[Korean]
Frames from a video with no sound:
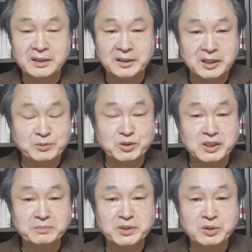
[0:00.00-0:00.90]
여러분
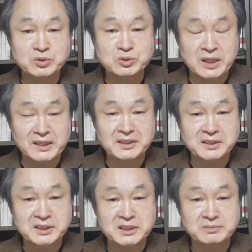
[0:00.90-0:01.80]
김태호 수사관이
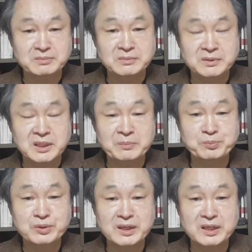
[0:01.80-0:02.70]
지금
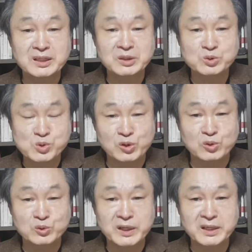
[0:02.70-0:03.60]
태풍의 눈으로
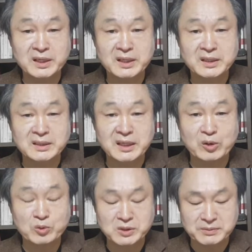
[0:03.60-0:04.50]
우리에게
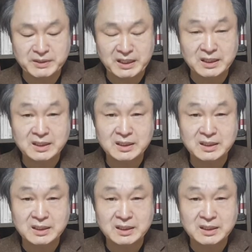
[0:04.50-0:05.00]
다가오고 있습니다.